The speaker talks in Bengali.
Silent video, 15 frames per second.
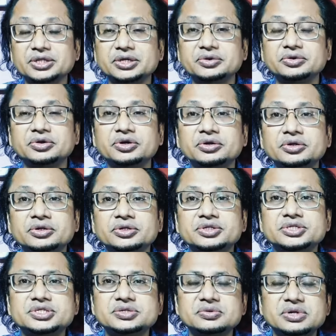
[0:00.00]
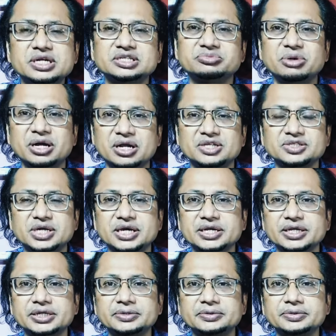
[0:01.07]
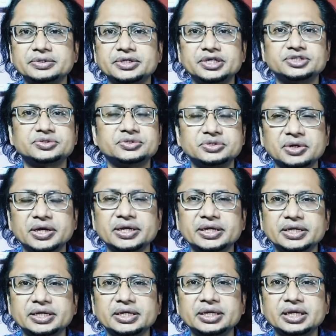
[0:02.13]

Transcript: গুলিতে কোনো স্টুডেন্ট মারা যায়নি কিছুই হয়নি